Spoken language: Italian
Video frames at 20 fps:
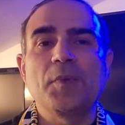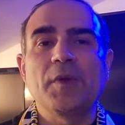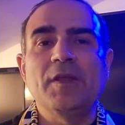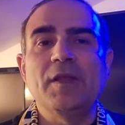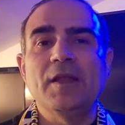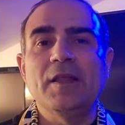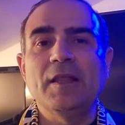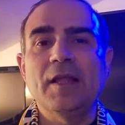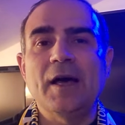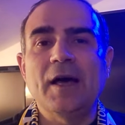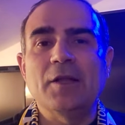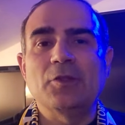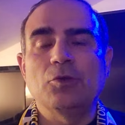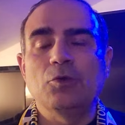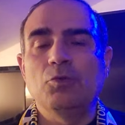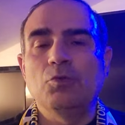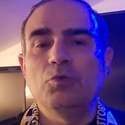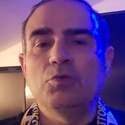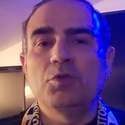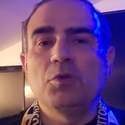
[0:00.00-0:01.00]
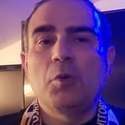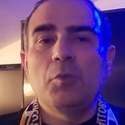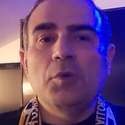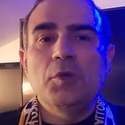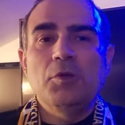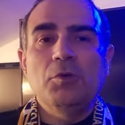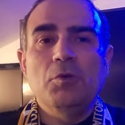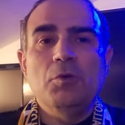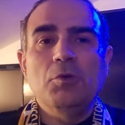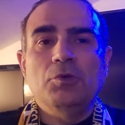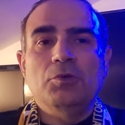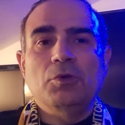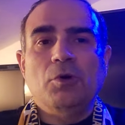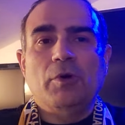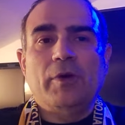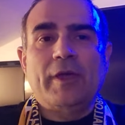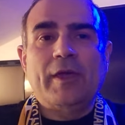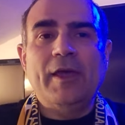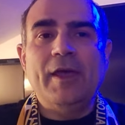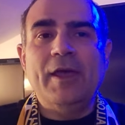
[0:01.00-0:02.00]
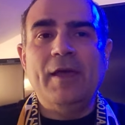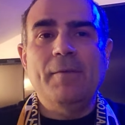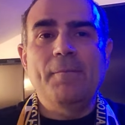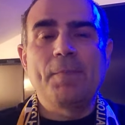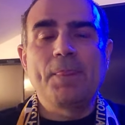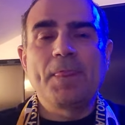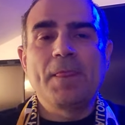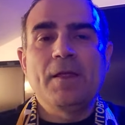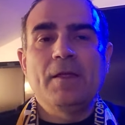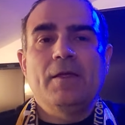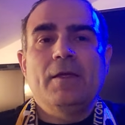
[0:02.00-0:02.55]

pennellato l'ultimo minuto che